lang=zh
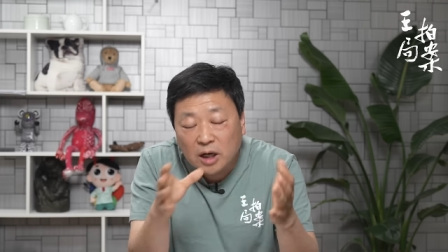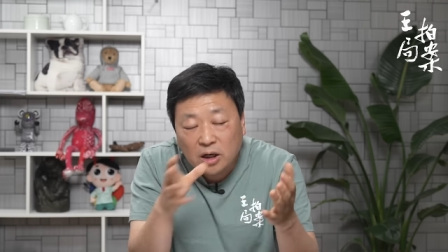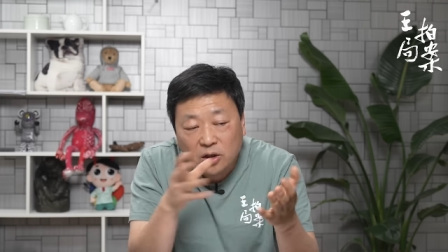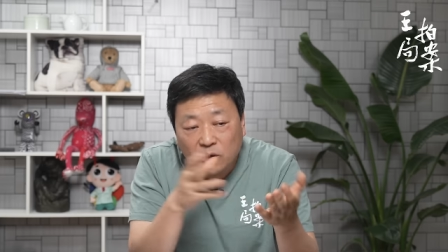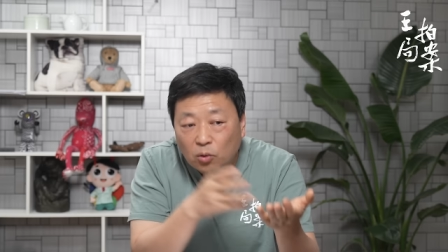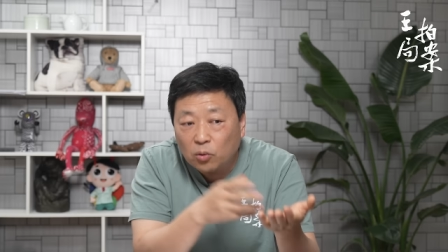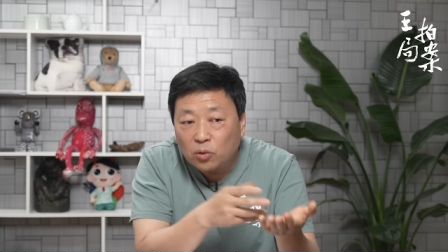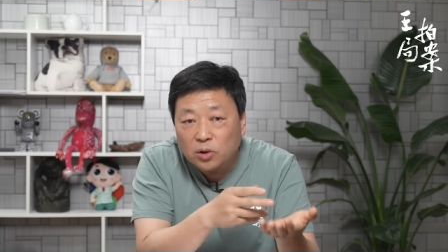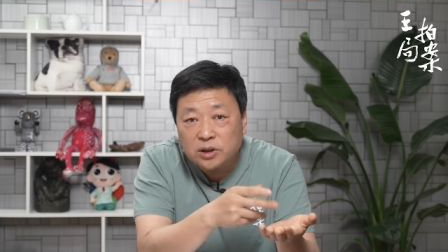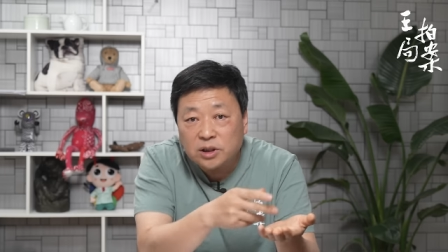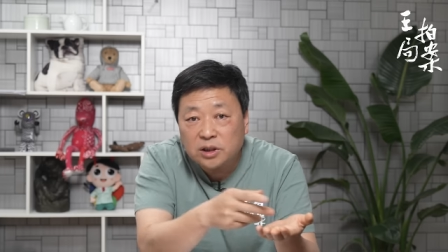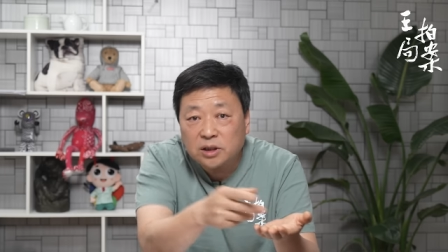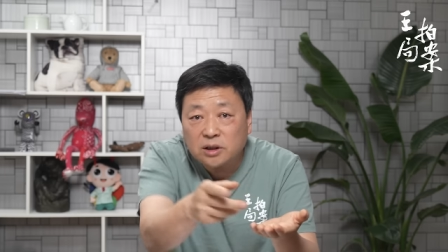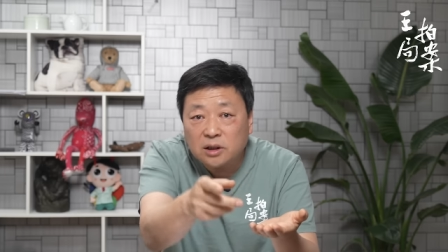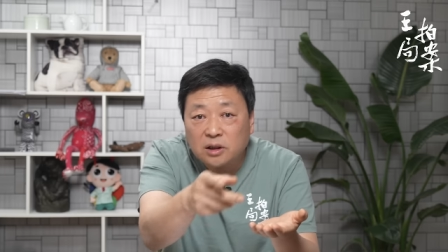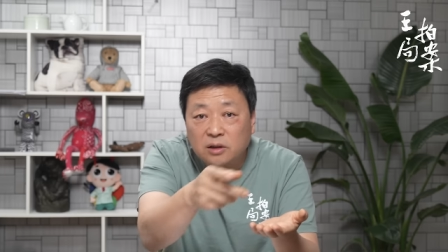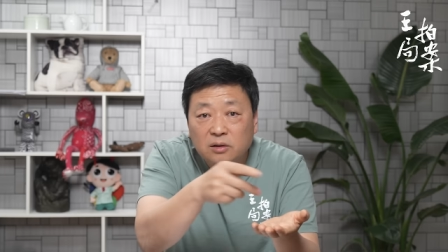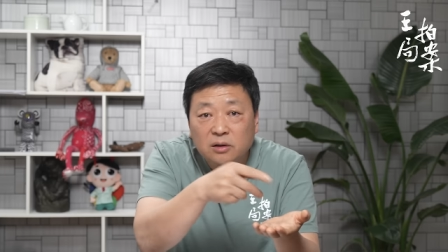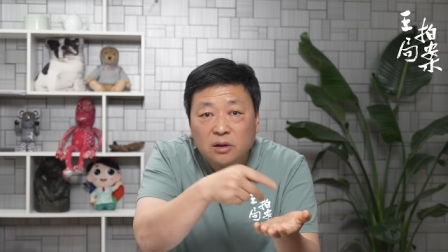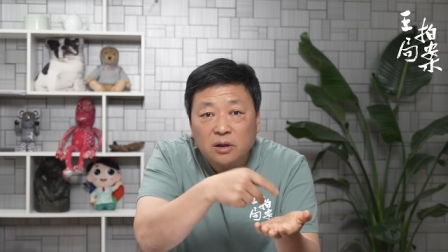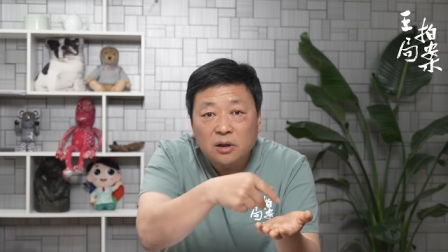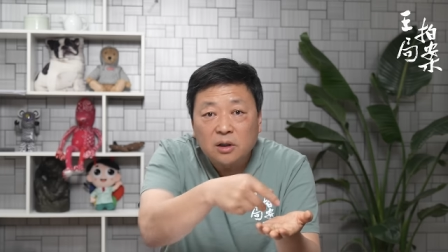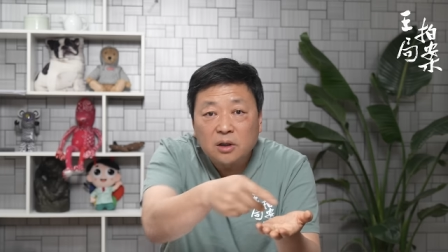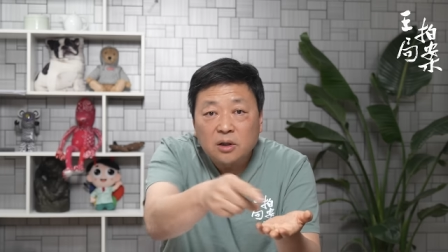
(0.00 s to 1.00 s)
产国际
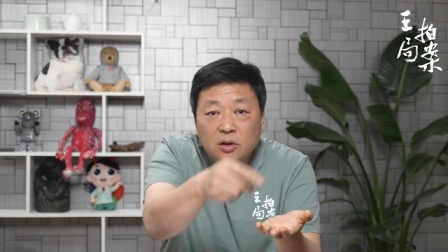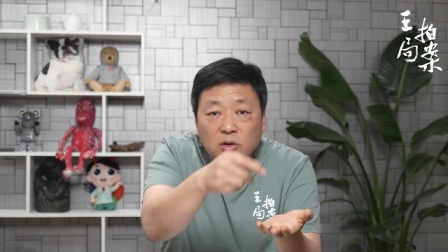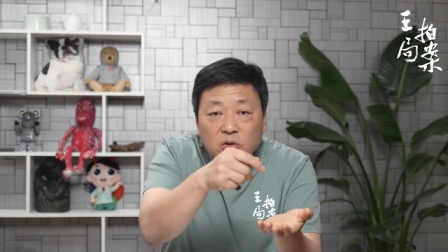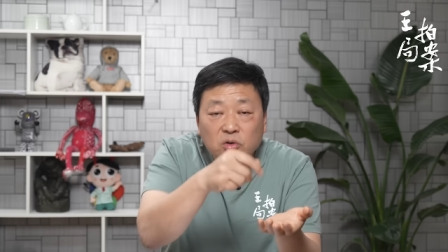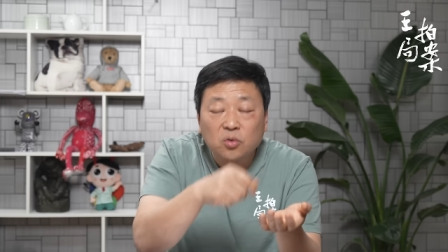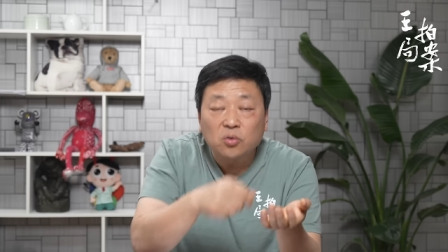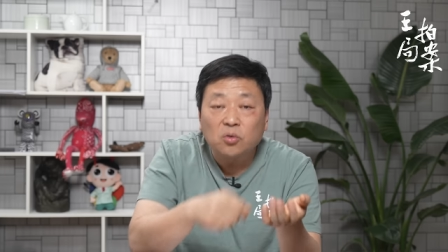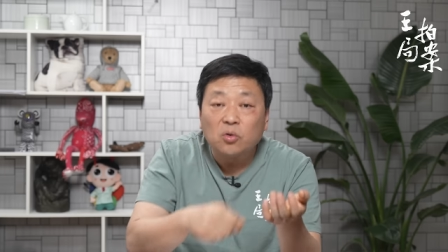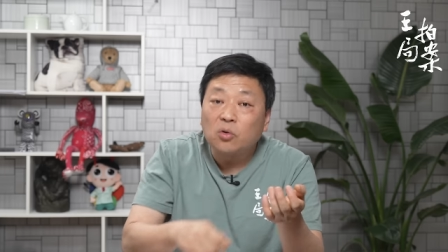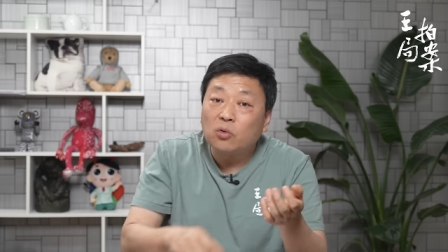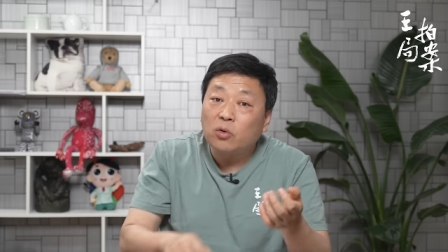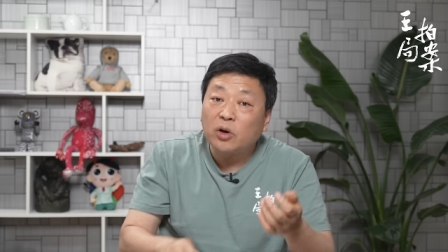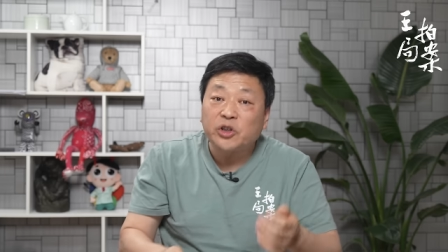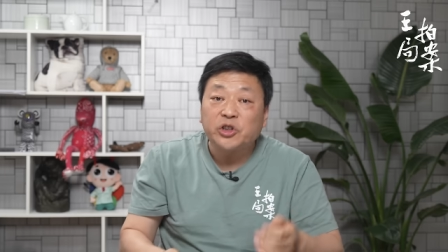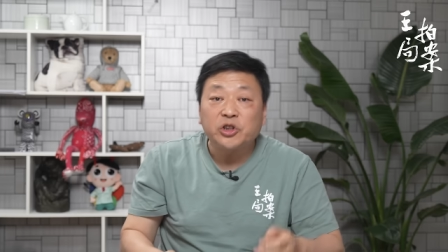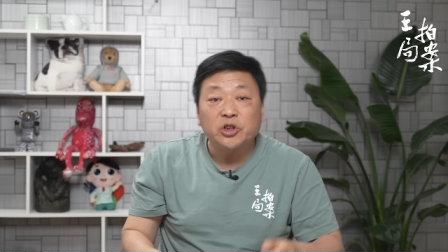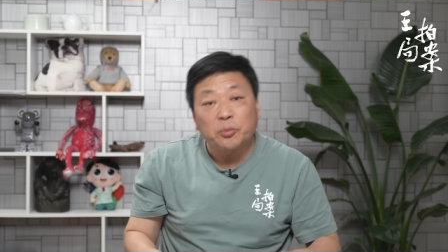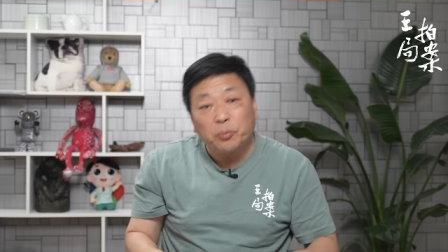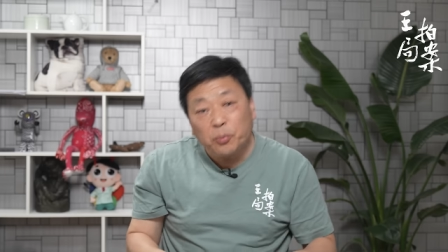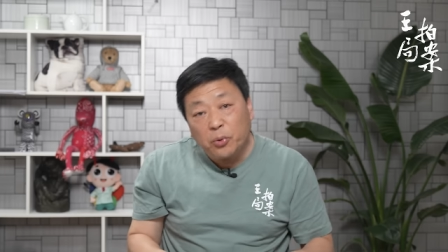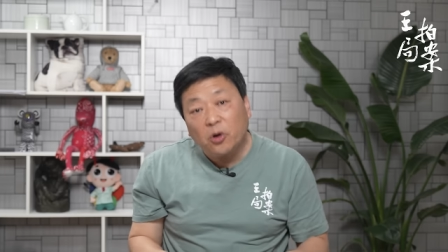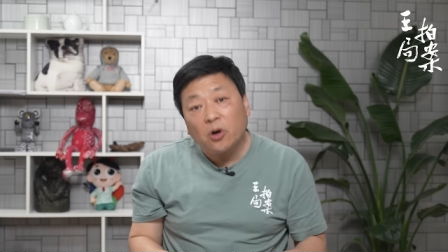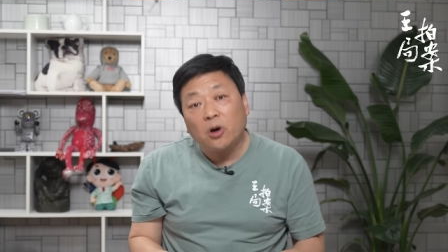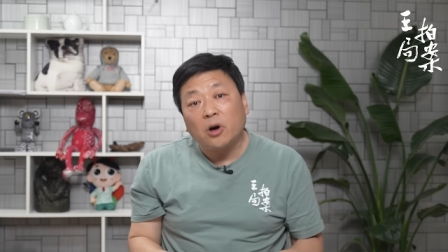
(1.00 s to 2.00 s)
跟中共关系
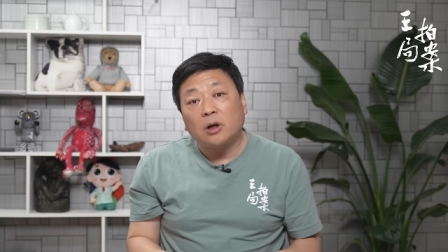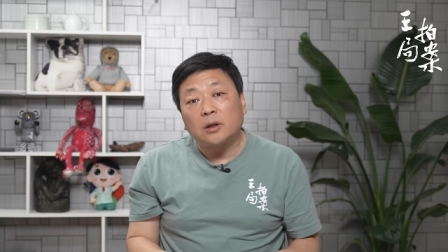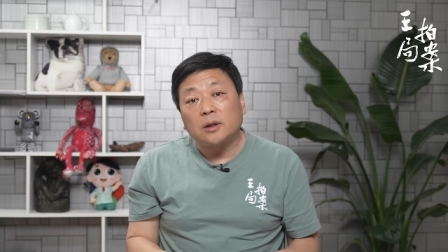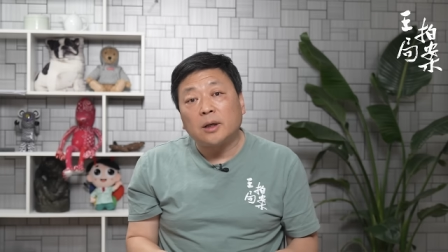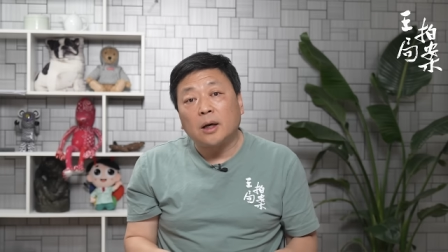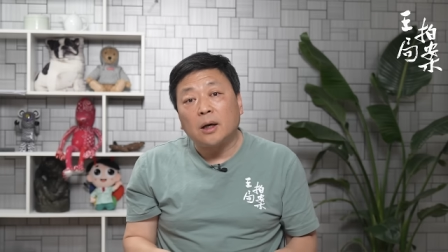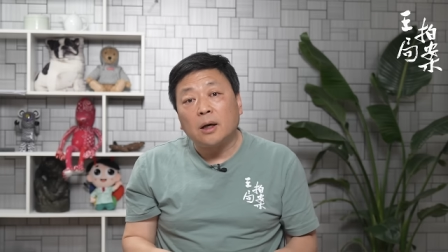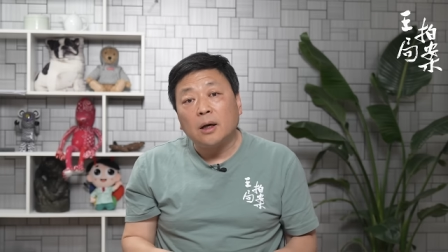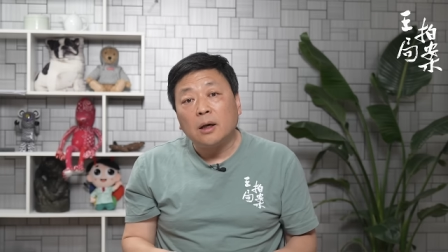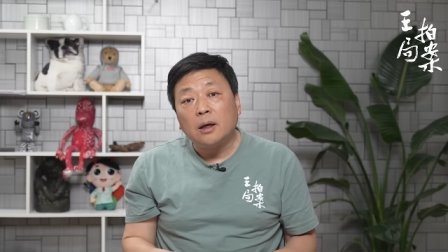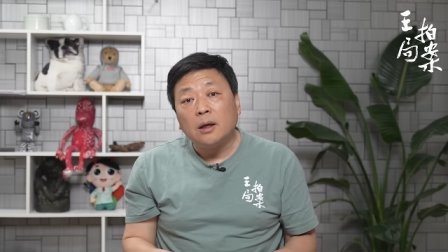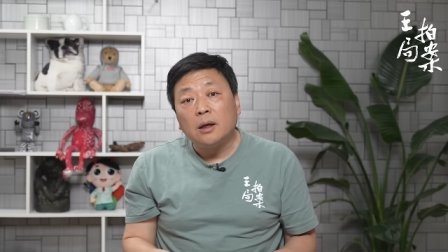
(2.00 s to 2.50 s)
是不好的，